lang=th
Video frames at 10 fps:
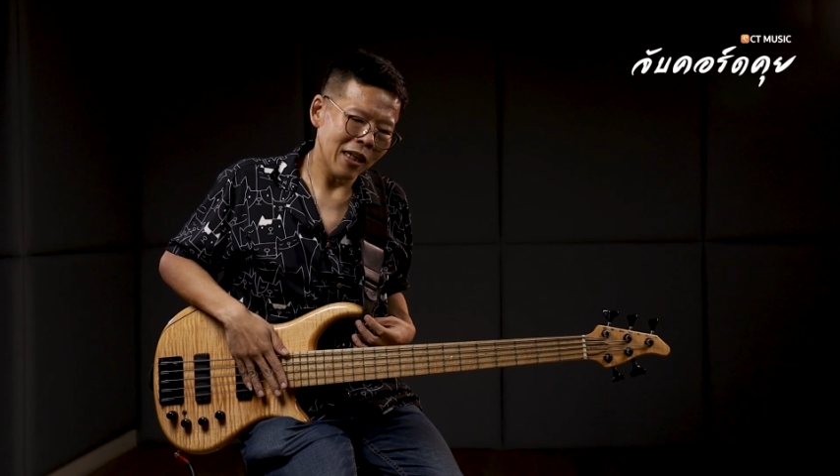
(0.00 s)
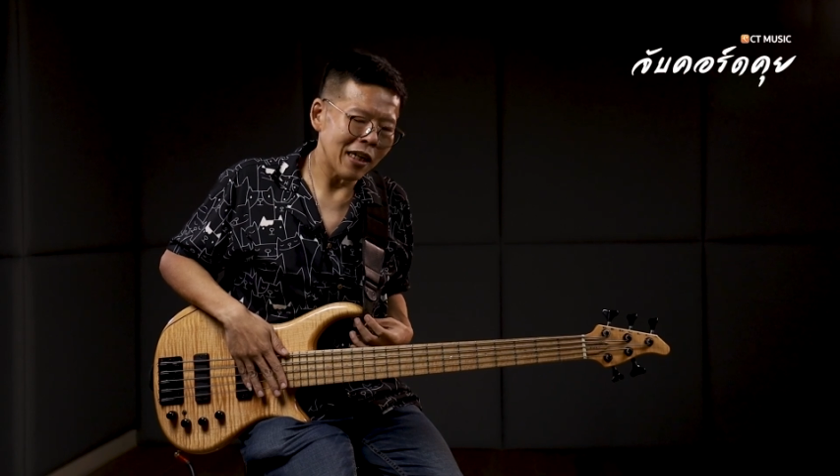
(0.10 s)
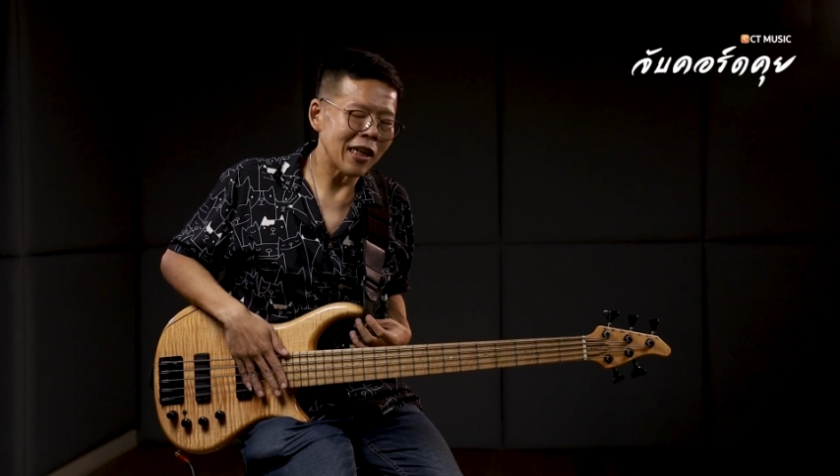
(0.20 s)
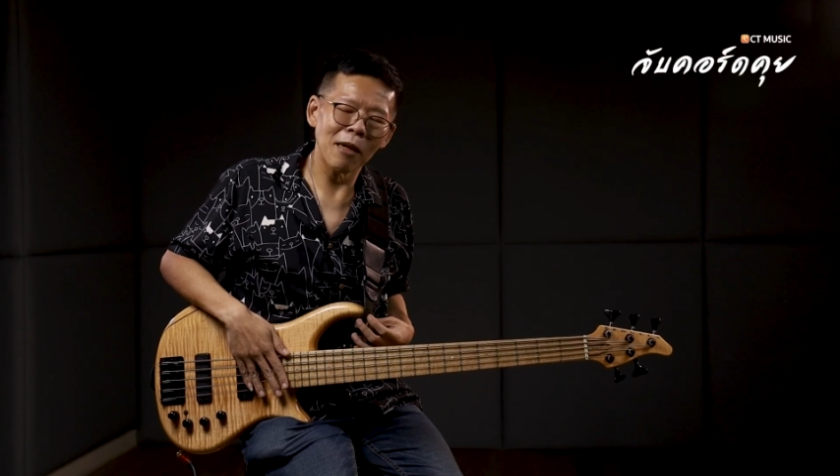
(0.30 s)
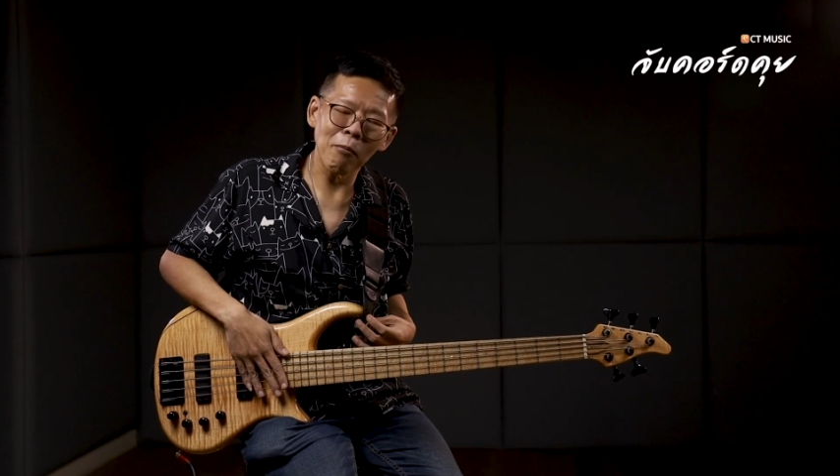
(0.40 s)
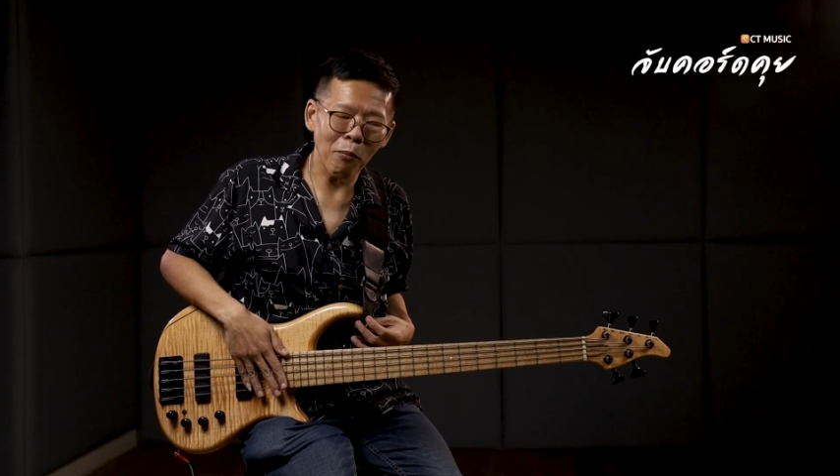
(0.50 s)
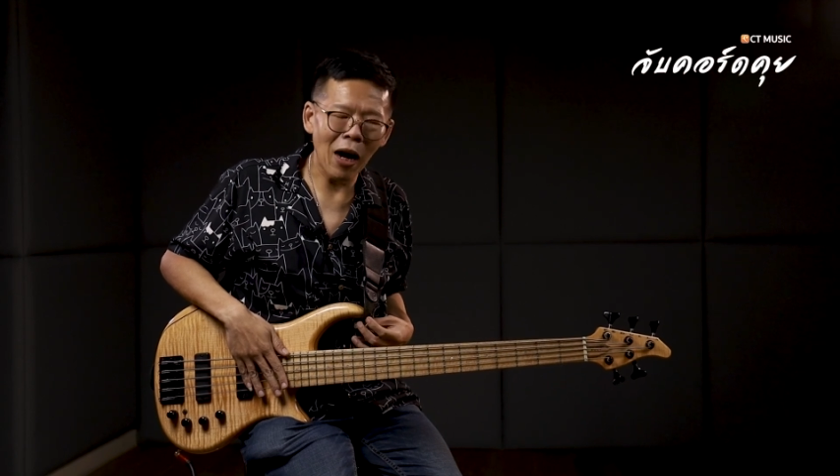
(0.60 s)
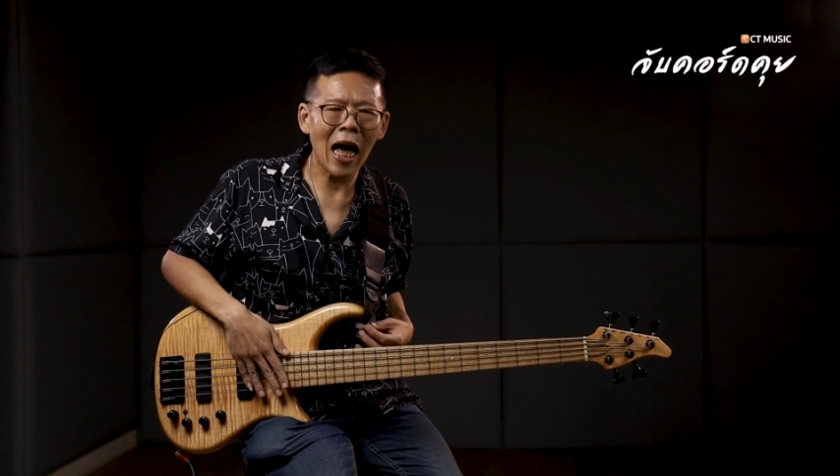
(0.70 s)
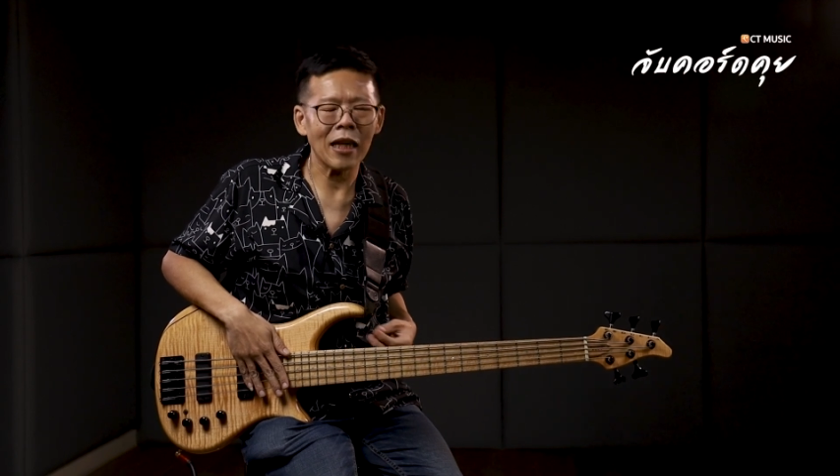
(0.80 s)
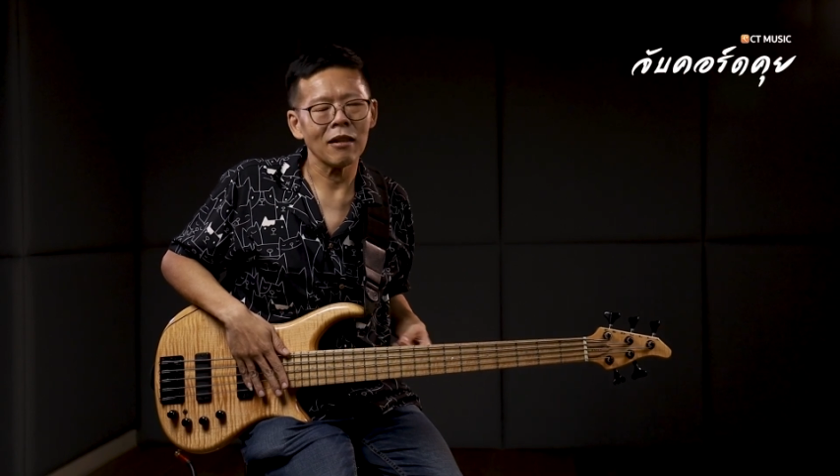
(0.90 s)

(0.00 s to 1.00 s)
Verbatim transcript: เออนั้นผมก็อั